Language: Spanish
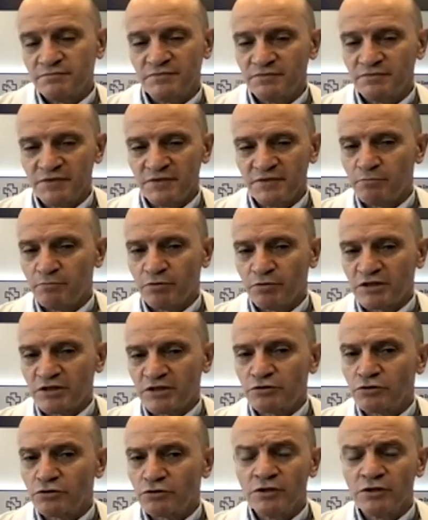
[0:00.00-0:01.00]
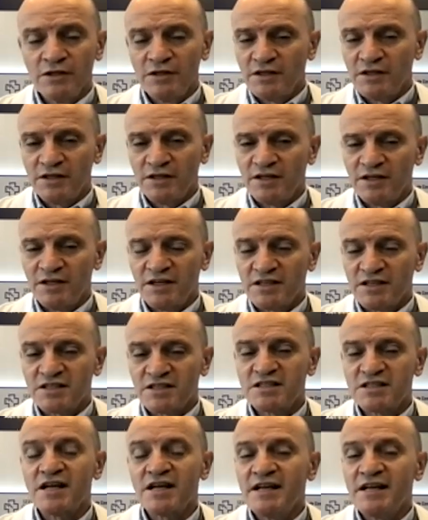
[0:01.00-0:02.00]
y por tanto, eh, esas
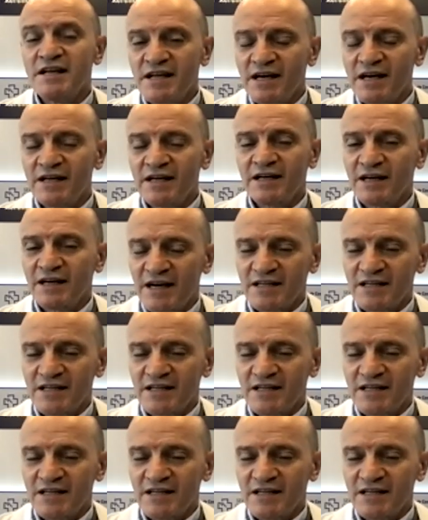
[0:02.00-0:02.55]
serían